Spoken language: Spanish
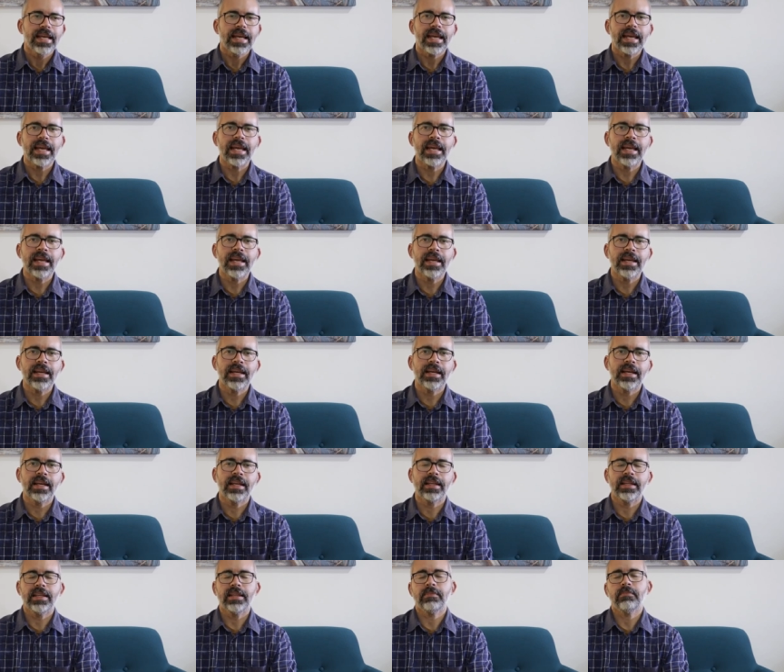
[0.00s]

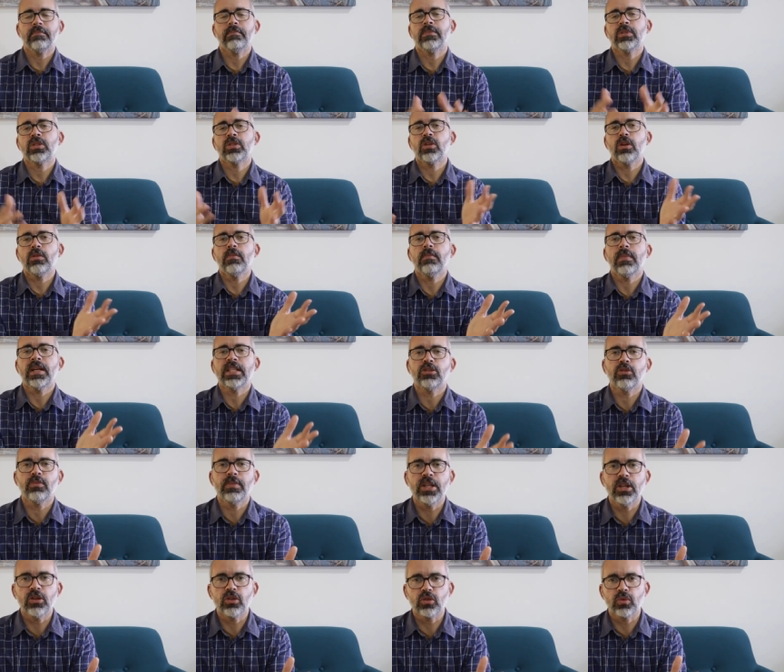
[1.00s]
Eh, son más
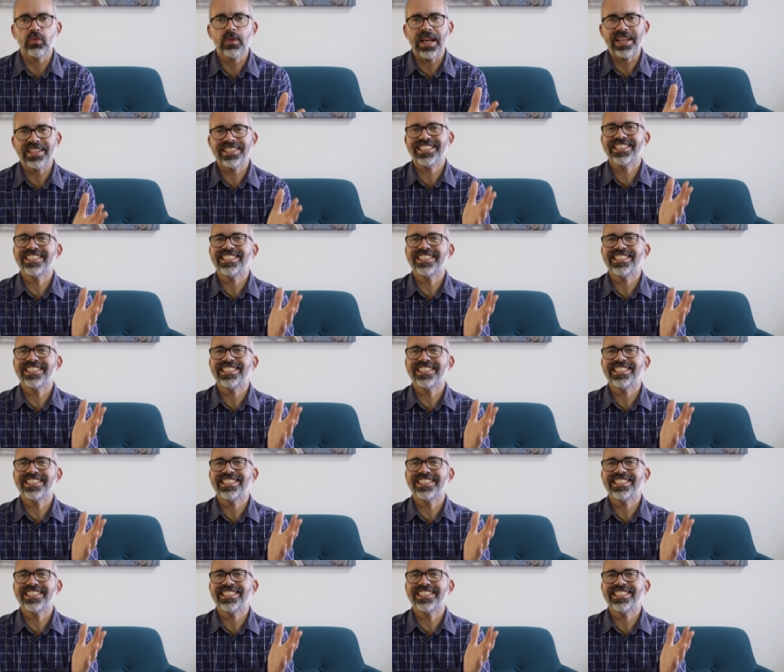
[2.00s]
o menos unas